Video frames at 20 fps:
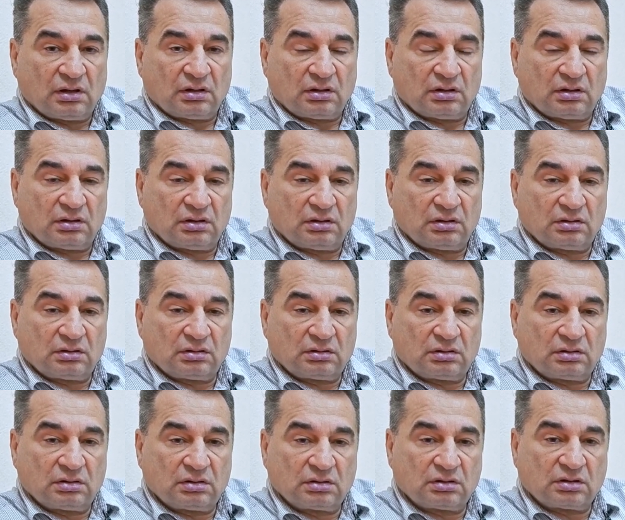
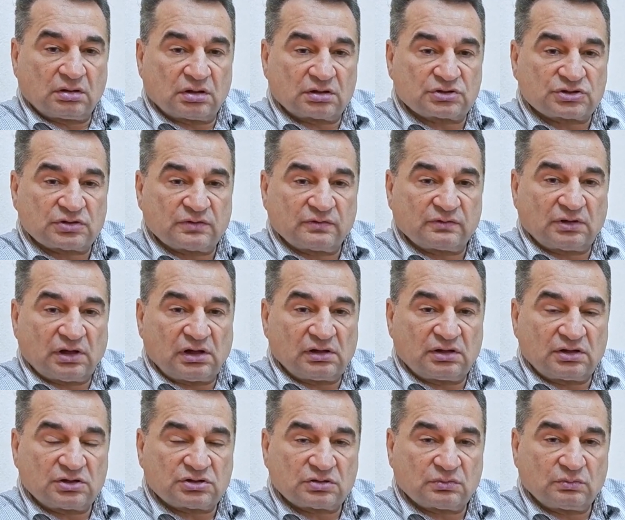Э, также в
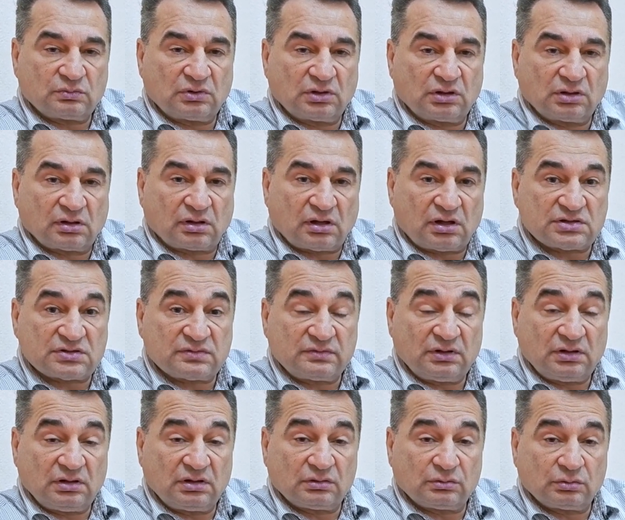дальнейшем мы
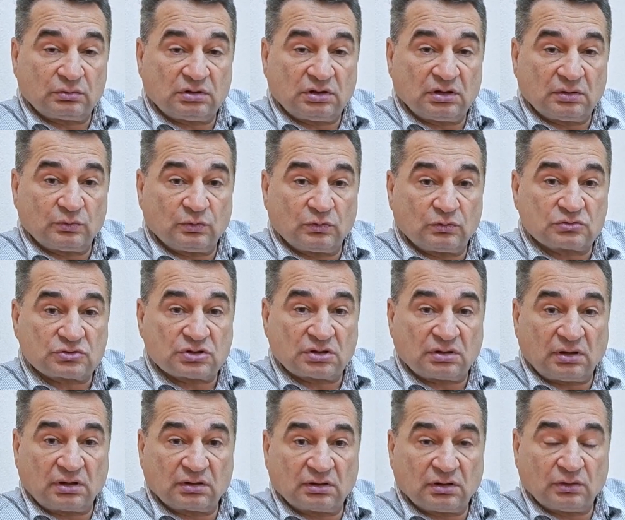развили эту тему уже,
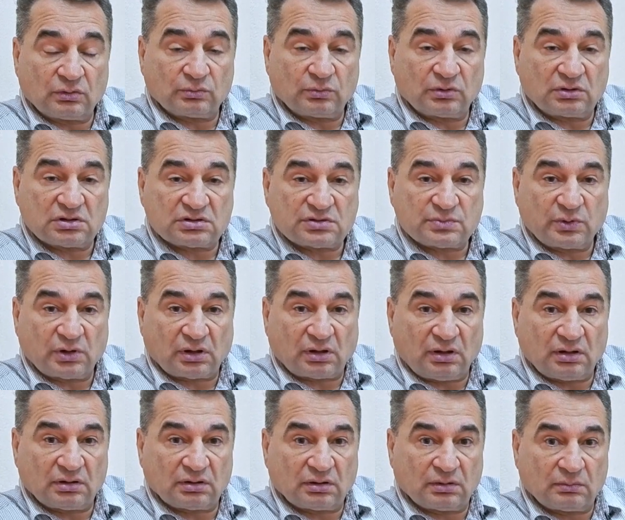когда он был
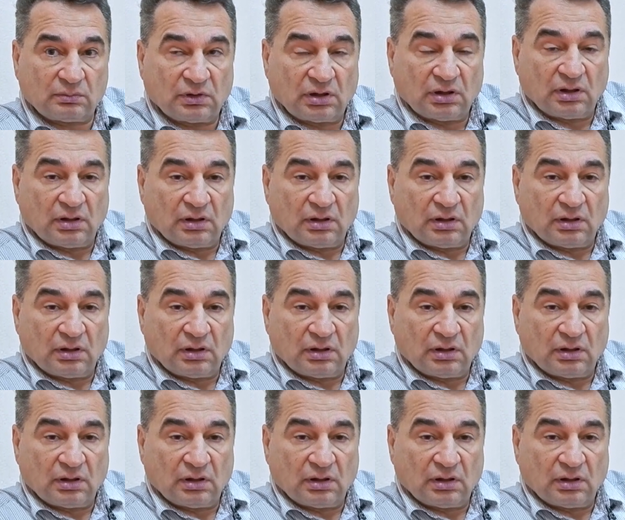аспирантом